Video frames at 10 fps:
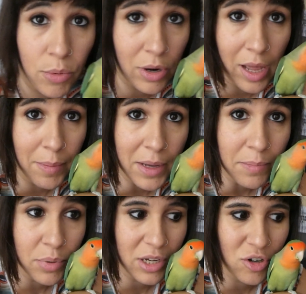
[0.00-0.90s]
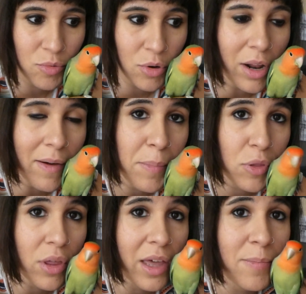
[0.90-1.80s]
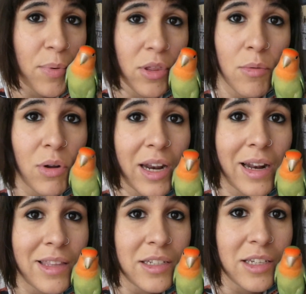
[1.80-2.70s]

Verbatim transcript: volaba, porque no volaba, empezó, empezó a volar al día